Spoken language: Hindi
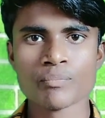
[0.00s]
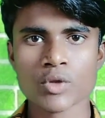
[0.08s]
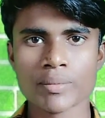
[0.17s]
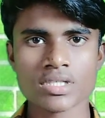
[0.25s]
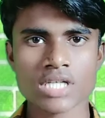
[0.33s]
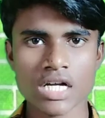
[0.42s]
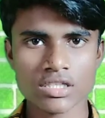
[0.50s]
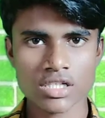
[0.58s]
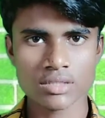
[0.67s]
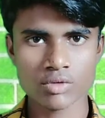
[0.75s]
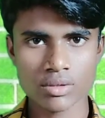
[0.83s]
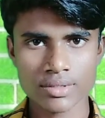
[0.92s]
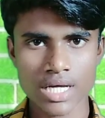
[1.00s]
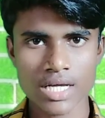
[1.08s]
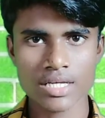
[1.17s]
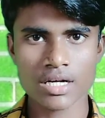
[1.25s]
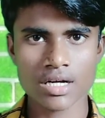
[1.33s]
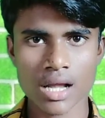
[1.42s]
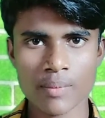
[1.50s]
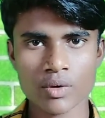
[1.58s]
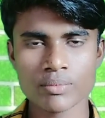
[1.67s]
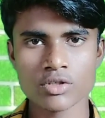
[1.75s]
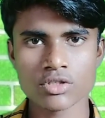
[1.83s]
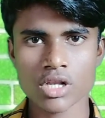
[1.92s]
तो बस आज के इस वीडियो में ना ही अगर
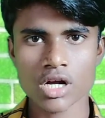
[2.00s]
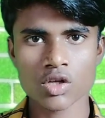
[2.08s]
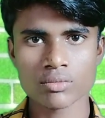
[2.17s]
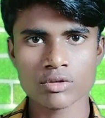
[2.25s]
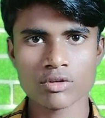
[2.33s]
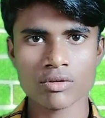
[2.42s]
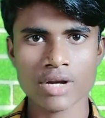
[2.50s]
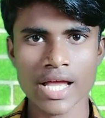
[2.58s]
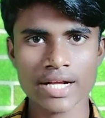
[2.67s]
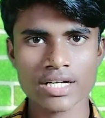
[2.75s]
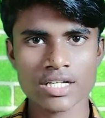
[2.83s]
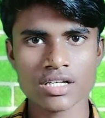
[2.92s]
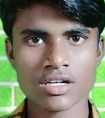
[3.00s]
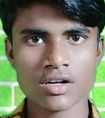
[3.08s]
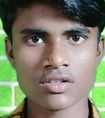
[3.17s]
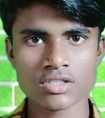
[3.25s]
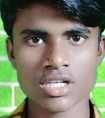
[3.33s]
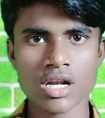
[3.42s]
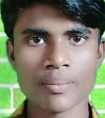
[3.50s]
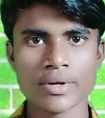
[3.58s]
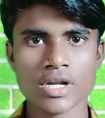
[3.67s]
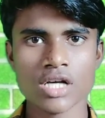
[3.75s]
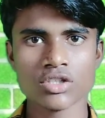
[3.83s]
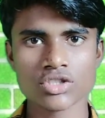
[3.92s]
आपको वीडियो अच्छा लगा तो वीडियो को लाइक करें और चैनल पर
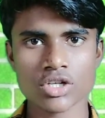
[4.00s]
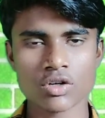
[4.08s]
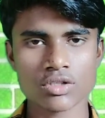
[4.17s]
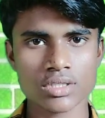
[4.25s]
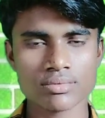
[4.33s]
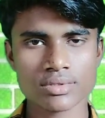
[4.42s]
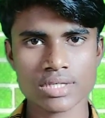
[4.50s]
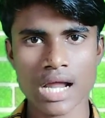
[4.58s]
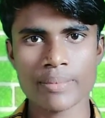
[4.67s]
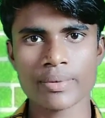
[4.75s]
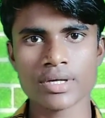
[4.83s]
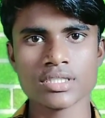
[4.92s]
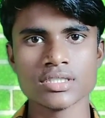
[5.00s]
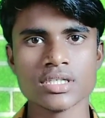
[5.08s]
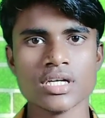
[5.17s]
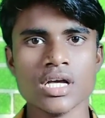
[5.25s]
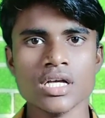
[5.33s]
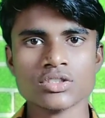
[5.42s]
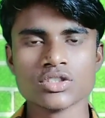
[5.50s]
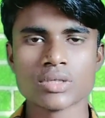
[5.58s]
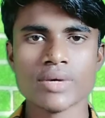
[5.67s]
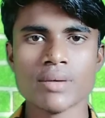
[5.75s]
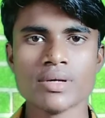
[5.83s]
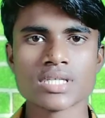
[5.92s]
नए हैं तो चैनल को सब्सक्राइब कर लीजिए
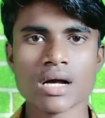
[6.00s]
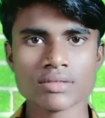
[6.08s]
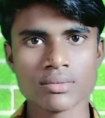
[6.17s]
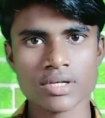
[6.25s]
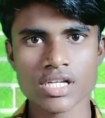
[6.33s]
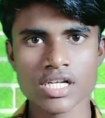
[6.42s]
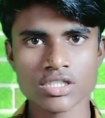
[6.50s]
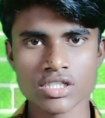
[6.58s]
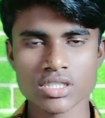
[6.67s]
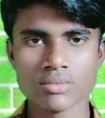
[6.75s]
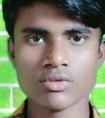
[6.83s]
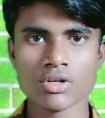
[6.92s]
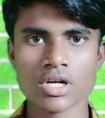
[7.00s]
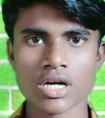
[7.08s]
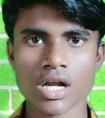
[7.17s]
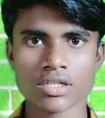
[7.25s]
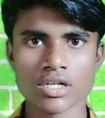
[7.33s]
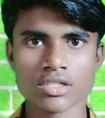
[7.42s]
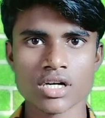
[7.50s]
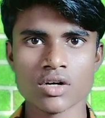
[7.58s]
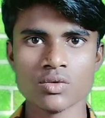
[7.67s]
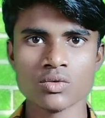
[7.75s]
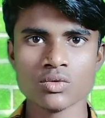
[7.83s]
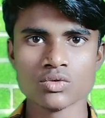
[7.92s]
क्योंकि मैं हमेशा आप सभी के लिए ऐसी ऐसी वीडियो लेकर आते रहता
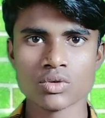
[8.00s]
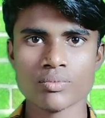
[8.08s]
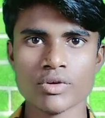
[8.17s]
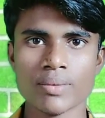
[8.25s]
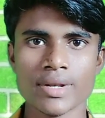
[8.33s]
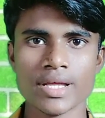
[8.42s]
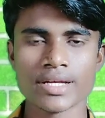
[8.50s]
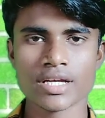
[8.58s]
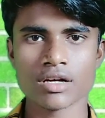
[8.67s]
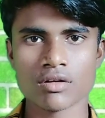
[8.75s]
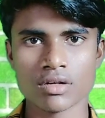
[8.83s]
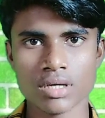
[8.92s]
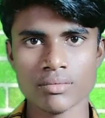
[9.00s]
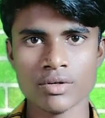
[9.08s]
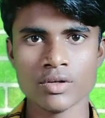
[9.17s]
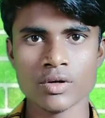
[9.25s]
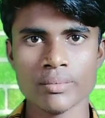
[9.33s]
हूँ तो फिर मिलेंगे एक और नए वीडियो